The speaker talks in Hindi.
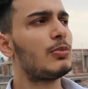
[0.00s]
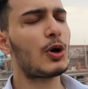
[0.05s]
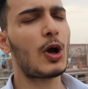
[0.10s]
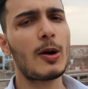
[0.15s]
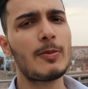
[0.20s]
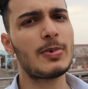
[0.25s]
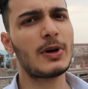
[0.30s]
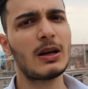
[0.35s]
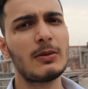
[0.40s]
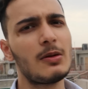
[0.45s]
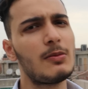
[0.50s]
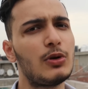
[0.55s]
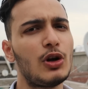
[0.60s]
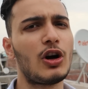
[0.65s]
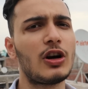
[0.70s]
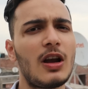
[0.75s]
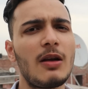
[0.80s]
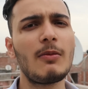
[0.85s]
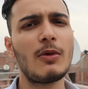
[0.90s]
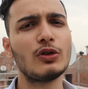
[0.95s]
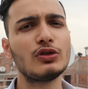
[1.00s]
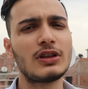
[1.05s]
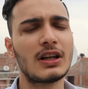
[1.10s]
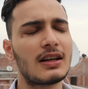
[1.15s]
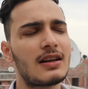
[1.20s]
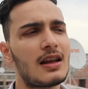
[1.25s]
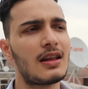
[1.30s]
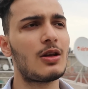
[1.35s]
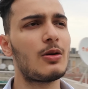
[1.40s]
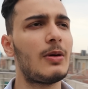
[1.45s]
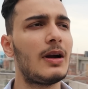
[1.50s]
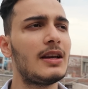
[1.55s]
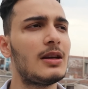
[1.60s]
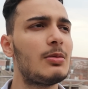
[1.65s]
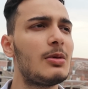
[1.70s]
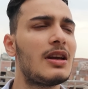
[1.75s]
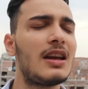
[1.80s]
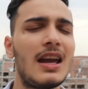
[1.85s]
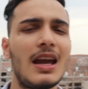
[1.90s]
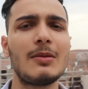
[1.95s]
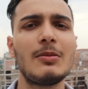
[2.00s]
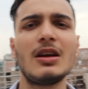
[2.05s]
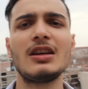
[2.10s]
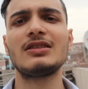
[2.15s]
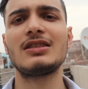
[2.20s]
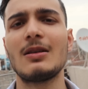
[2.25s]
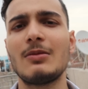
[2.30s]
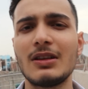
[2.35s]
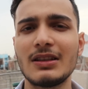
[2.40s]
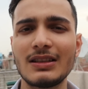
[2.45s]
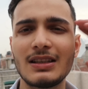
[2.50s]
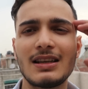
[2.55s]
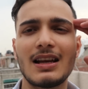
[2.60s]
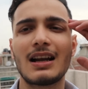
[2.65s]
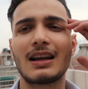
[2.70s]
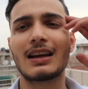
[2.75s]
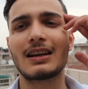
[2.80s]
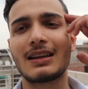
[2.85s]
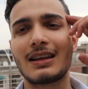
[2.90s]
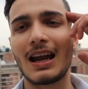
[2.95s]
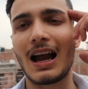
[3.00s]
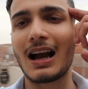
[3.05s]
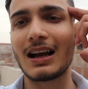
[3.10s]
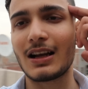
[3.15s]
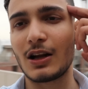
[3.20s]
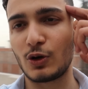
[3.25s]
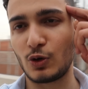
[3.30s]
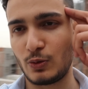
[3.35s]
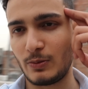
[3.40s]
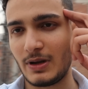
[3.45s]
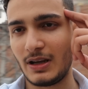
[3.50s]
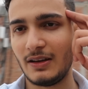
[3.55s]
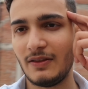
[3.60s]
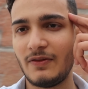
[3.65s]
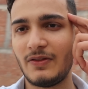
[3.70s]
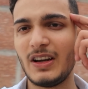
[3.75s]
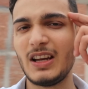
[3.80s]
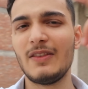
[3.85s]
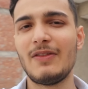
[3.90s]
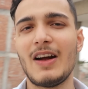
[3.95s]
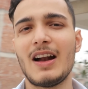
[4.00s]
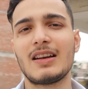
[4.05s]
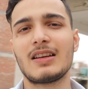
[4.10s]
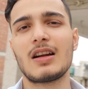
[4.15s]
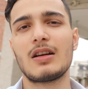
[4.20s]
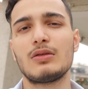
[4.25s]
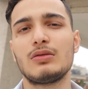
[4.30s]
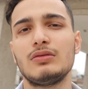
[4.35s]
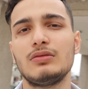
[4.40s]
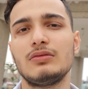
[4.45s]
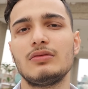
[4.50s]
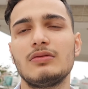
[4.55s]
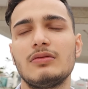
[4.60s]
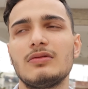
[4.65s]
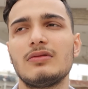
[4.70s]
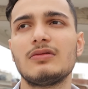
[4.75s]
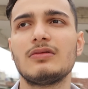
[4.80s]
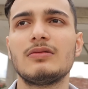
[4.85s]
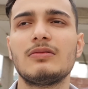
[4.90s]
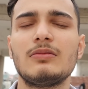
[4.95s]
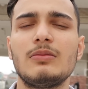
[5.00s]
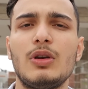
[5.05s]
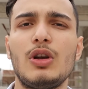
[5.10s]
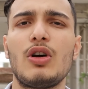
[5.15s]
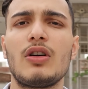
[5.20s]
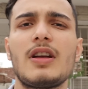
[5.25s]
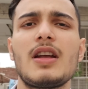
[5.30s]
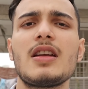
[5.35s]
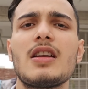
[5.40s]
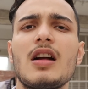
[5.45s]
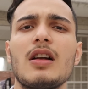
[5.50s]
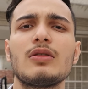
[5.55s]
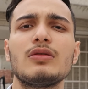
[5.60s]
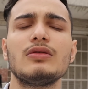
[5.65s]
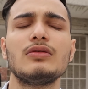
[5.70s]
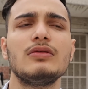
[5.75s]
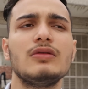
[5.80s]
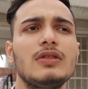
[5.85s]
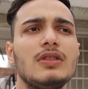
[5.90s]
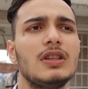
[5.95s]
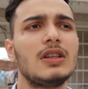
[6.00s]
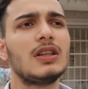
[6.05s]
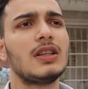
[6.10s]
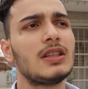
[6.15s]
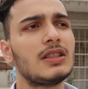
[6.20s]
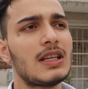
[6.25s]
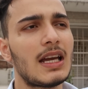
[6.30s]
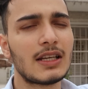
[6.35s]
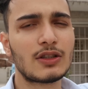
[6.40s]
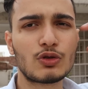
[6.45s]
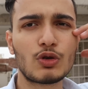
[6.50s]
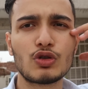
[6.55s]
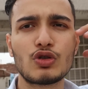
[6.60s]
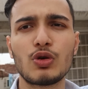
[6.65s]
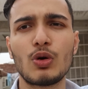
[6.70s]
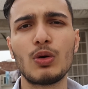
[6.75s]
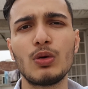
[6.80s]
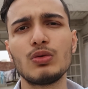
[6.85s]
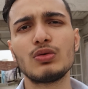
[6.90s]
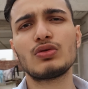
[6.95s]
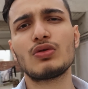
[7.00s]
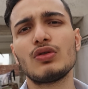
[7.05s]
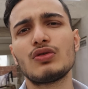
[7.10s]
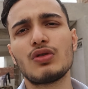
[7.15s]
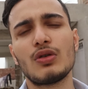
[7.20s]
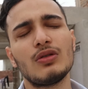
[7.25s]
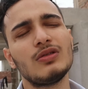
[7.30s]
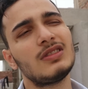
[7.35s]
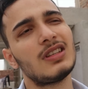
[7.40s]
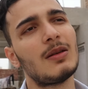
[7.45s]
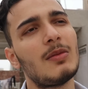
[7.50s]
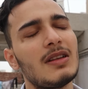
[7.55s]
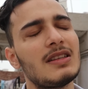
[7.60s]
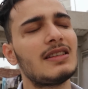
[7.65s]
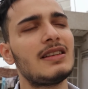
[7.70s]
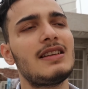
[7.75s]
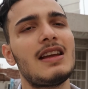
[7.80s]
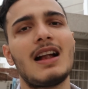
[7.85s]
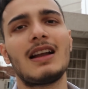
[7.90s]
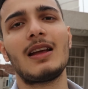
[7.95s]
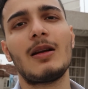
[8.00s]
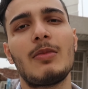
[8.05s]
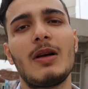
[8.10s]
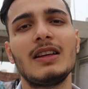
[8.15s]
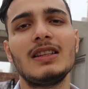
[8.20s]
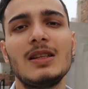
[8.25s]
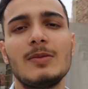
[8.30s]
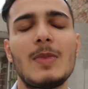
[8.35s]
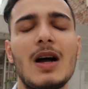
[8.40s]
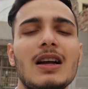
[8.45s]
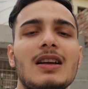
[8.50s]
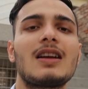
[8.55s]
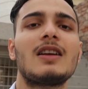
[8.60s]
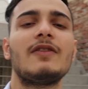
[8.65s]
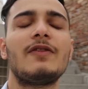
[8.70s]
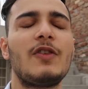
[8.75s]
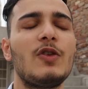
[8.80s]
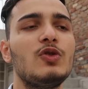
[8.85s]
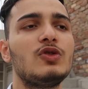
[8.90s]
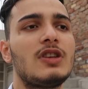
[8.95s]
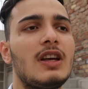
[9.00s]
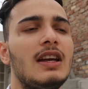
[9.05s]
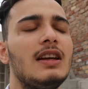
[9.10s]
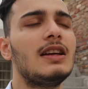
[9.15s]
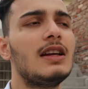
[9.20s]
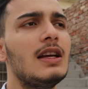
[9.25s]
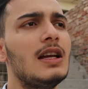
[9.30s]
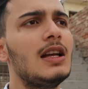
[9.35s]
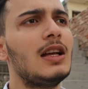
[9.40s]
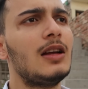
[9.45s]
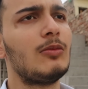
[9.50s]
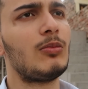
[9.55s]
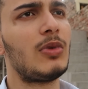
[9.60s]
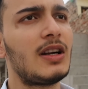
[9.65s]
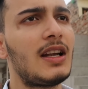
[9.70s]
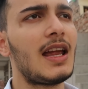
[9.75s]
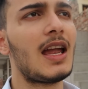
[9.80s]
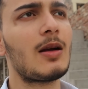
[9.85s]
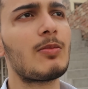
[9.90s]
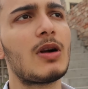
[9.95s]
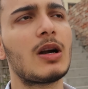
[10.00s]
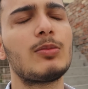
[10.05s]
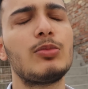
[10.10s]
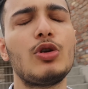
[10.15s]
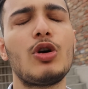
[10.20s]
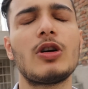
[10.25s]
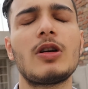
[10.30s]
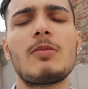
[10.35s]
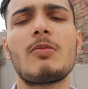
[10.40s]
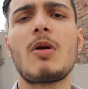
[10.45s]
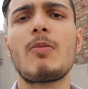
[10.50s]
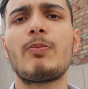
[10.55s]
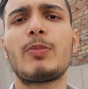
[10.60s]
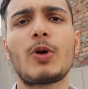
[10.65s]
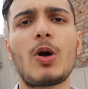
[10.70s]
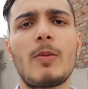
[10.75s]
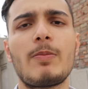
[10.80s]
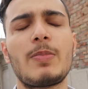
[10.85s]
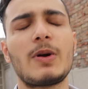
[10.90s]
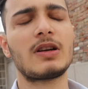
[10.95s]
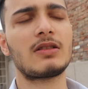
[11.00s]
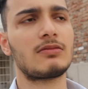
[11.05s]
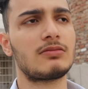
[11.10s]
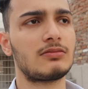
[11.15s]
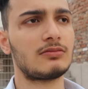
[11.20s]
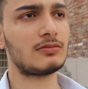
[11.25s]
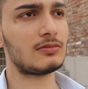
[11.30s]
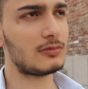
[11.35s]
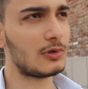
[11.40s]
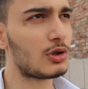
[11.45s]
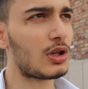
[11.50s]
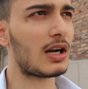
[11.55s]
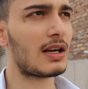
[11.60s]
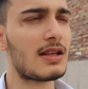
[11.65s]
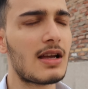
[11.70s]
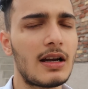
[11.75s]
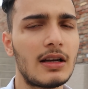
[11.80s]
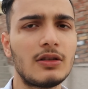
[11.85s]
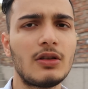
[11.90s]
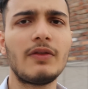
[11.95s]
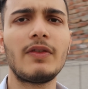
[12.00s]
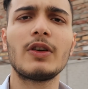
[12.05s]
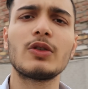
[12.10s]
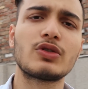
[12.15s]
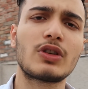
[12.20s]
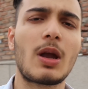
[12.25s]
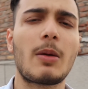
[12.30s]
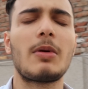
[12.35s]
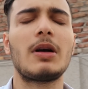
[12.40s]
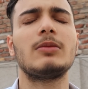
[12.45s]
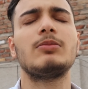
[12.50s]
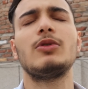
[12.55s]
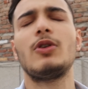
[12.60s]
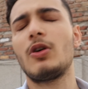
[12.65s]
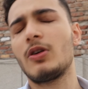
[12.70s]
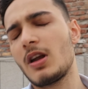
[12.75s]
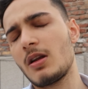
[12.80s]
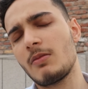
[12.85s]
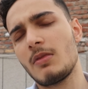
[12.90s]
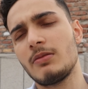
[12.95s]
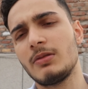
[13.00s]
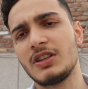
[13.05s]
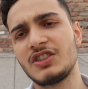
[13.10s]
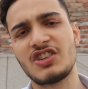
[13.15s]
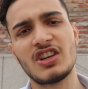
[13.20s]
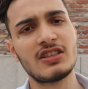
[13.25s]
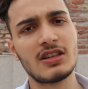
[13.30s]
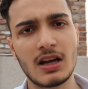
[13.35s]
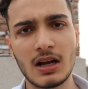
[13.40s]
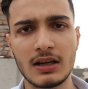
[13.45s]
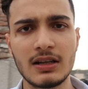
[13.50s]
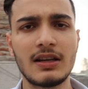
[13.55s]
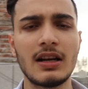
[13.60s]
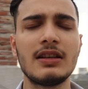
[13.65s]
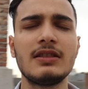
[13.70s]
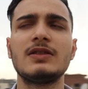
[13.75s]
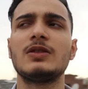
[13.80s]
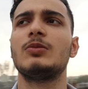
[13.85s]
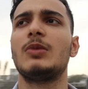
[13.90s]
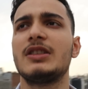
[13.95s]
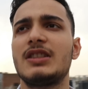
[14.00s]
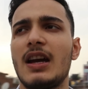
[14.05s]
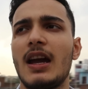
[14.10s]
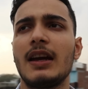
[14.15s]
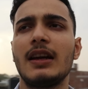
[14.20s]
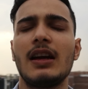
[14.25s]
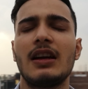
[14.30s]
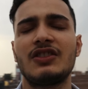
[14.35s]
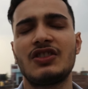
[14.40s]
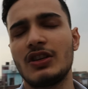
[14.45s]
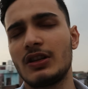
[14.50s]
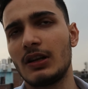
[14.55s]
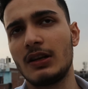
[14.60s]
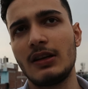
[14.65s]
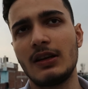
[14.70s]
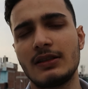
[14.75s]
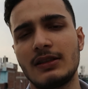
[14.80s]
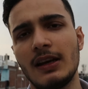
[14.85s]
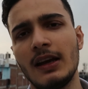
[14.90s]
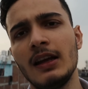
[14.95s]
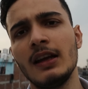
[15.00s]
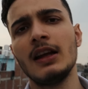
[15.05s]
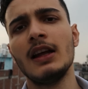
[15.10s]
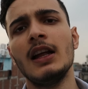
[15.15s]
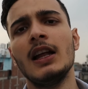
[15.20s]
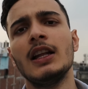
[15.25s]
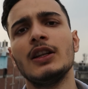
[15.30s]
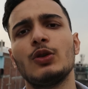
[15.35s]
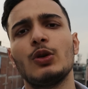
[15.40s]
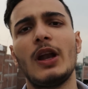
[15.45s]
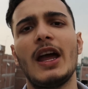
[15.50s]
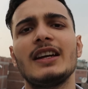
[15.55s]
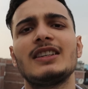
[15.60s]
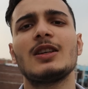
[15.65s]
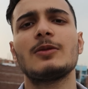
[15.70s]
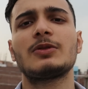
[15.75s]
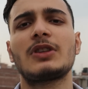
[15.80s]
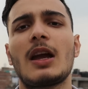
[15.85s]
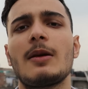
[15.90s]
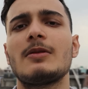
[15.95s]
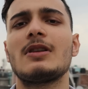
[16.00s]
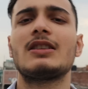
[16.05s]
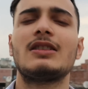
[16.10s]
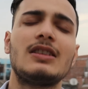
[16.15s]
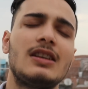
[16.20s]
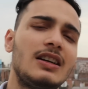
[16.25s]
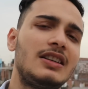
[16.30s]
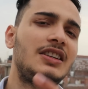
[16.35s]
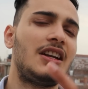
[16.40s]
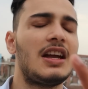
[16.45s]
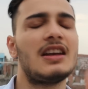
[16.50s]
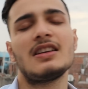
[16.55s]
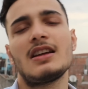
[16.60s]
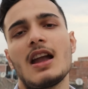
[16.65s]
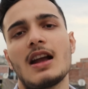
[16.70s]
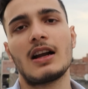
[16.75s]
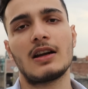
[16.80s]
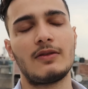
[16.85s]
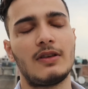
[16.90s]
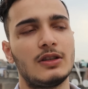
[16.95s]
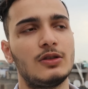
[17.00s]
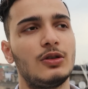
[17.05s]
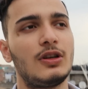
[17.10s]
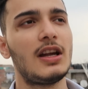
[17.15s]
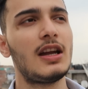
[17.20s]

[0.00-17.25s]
प्रॉपर अभी ब्लॉगिंग में उतरने दो भाई अभी गेमिंग समझ नहीं आ रहा क्या करूँ मैं फ्री फायर करूँ ब्लॉगिंग करूँ या इसको छोड़ूँ उसको छोड़ूँ समझ नहीं आ रहा भाई दिमाग कन्फ्यूज़ है बट एक बार ब्लॉगिंग में प्रॉपर उतर जाने दो फिर उसके बाद ब्लॉगिंग में भी अच्छे अच्छे कंटेंट्स मचाएंगे अच्छे तरीके से तो लाइक सब्सक्राइब कर देना टेन के करवा दो